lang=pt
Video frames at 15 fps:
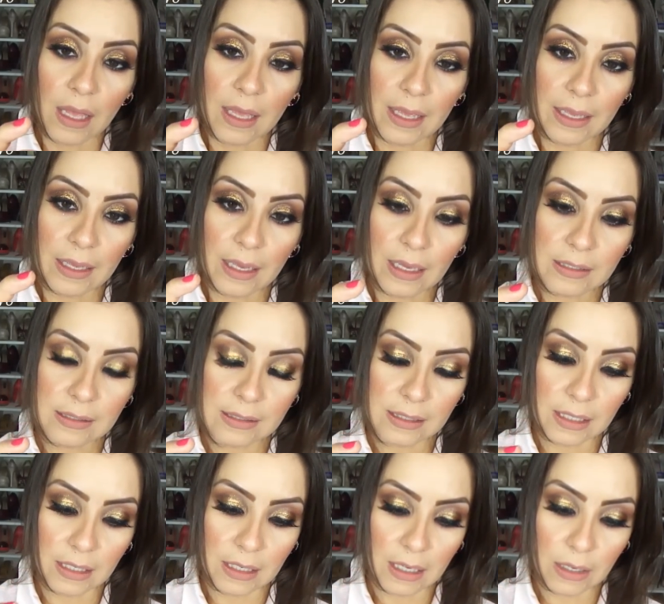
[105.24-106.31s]
E
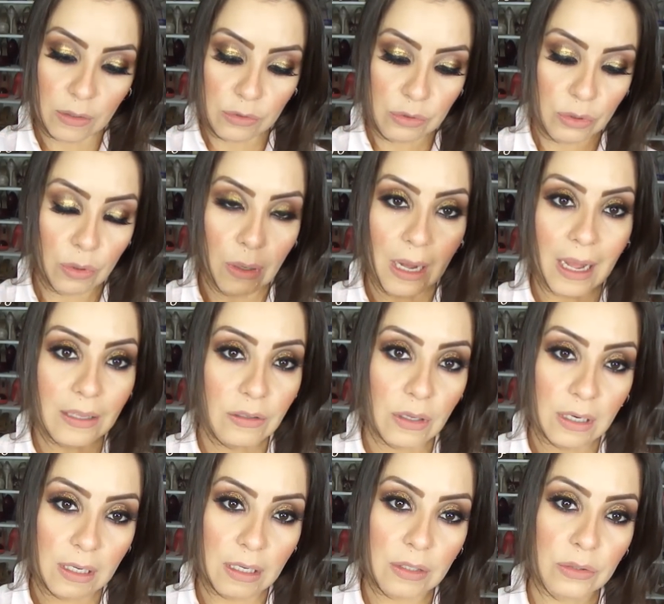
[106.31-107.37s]
assim, eu tô
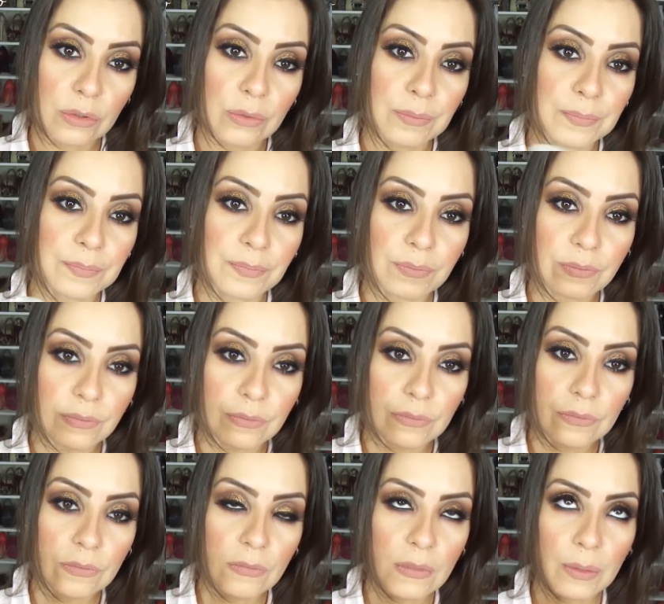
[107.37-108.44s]
adorando
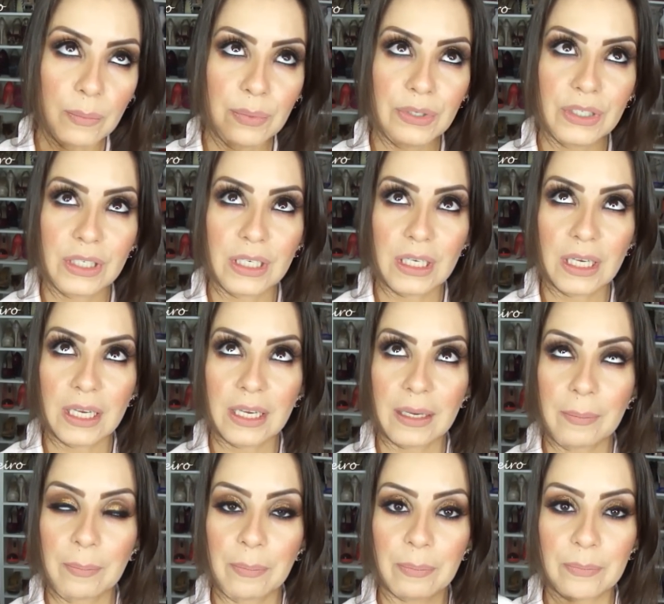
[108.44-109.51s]

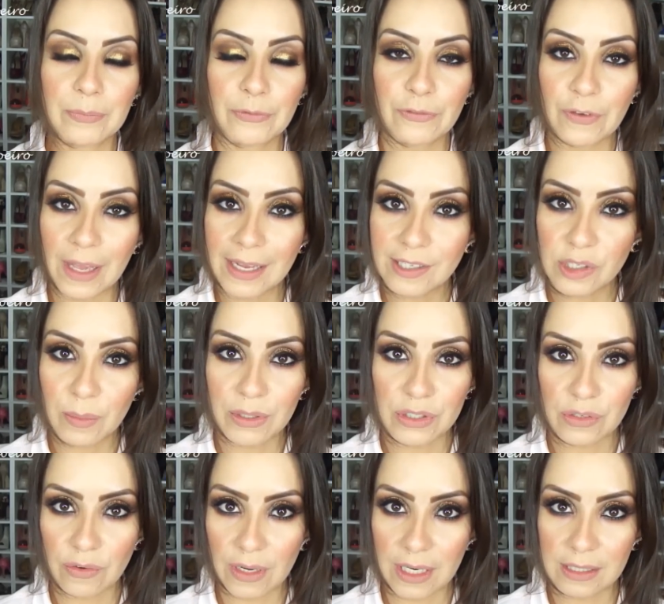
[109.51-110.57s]
porque fez uma
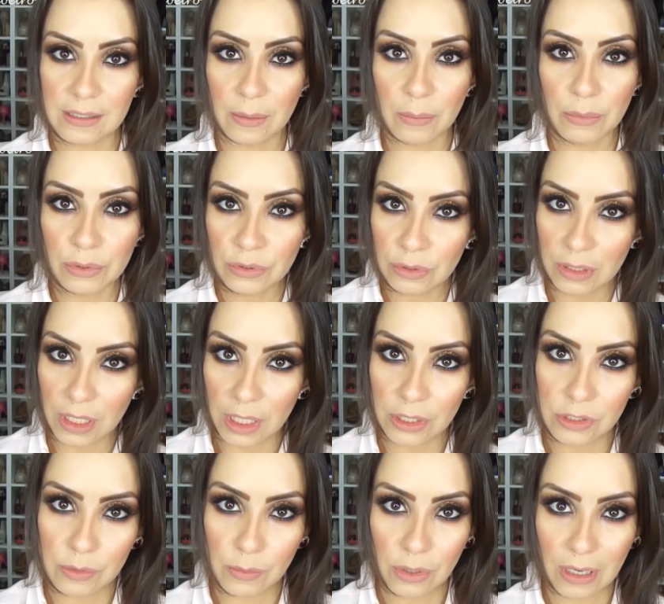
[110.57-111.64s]
diferença muito
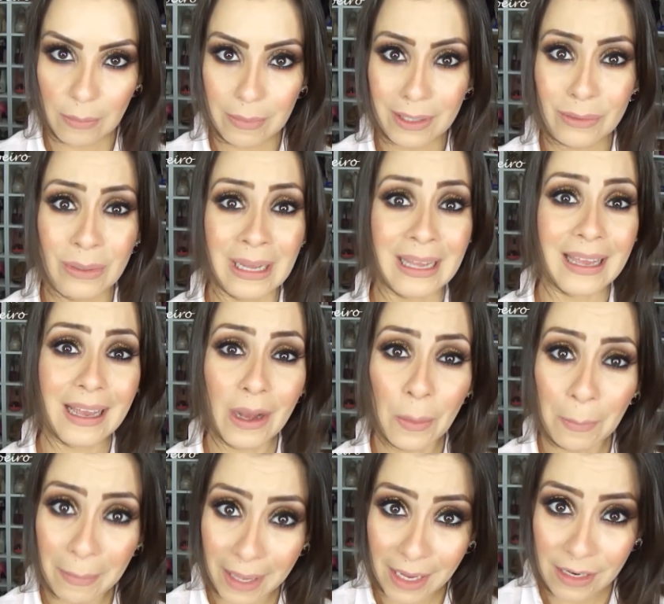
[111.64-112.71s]
grande no meu cabelo.
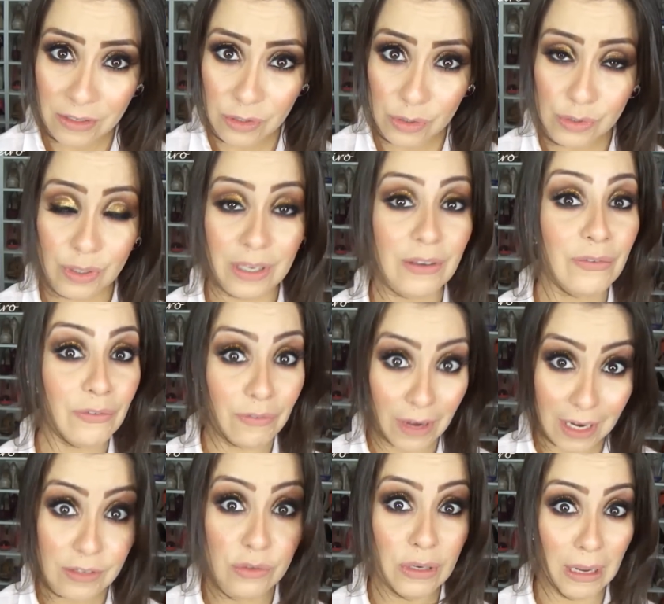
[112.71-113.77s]
Realmente, isso aqui
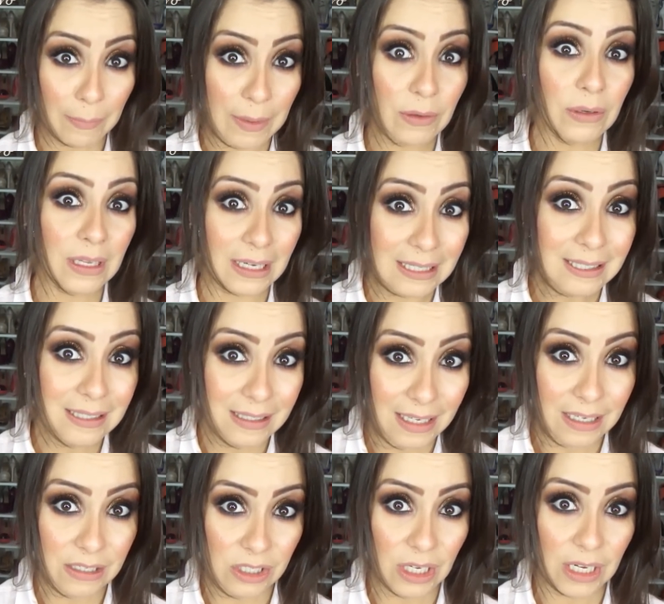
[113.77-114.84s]
faz o cabelo
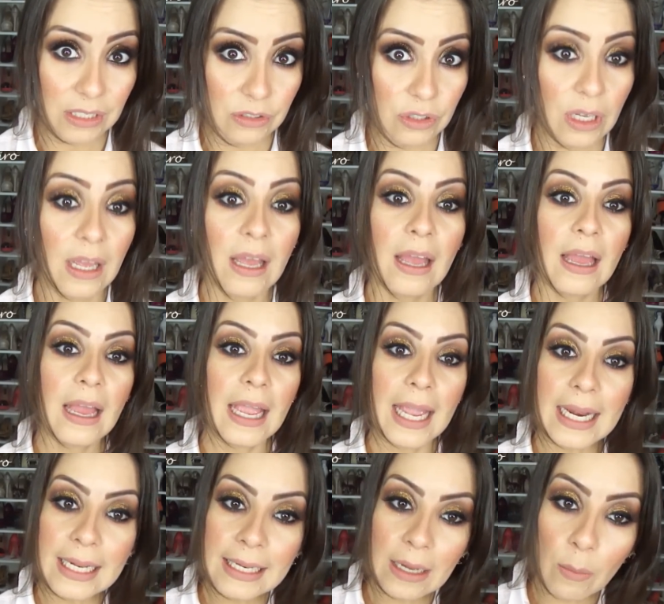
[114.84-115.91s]
crescer, gente.
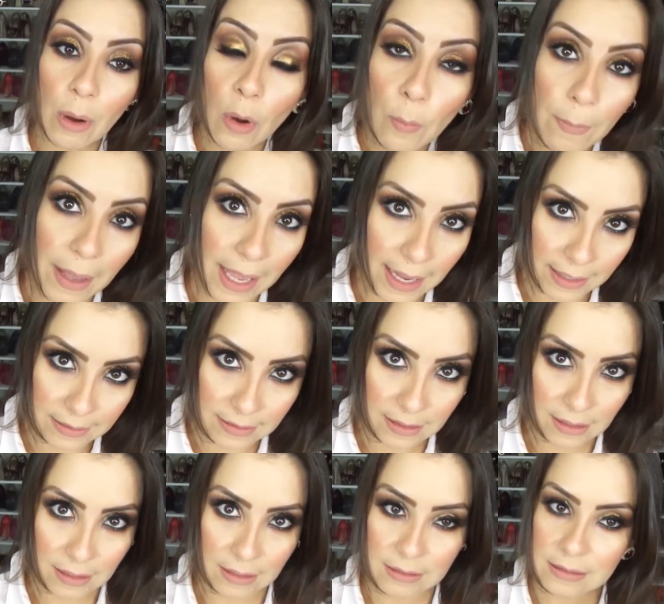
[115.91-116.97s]
Ele não
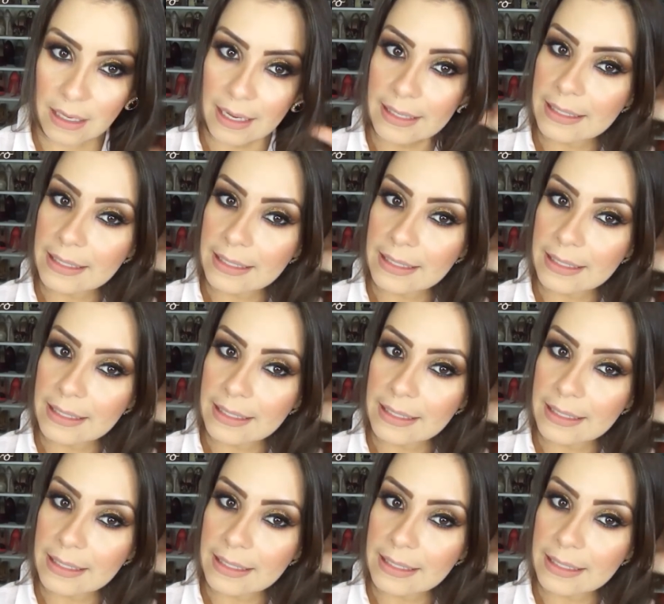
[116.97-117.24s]
aumenta, tá?